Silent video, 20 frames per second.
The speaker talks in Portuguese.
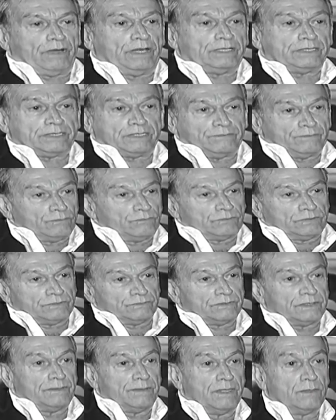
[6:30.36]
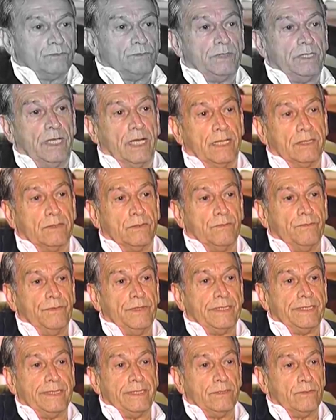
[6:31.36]
Ele escreveu um livro chamado Humilhados e
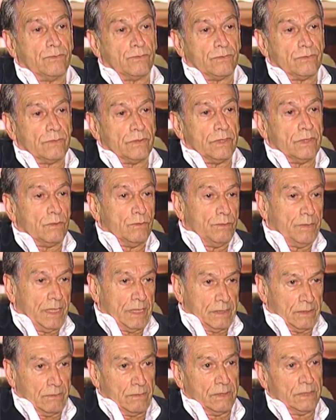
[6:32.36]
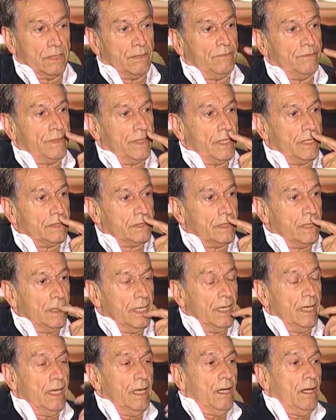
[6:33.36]
Ofendidos, que começa com essa frase.
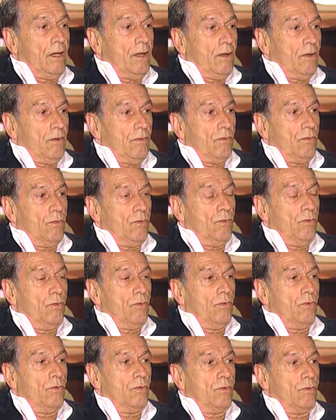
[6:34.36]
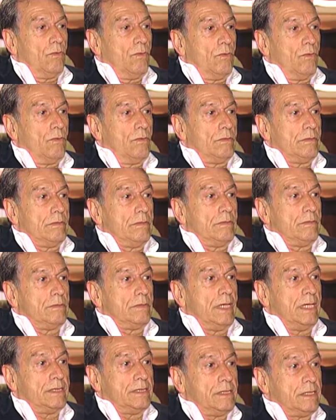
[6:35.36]
O...
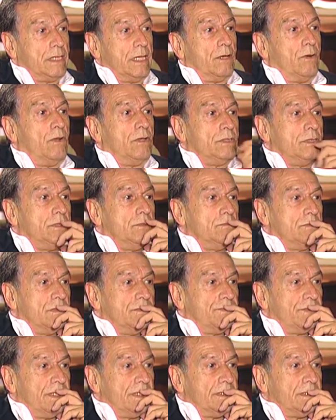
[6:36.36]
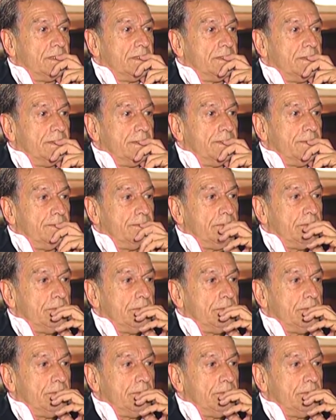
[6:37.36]
Essa de Queiroz tinha uma frase assim.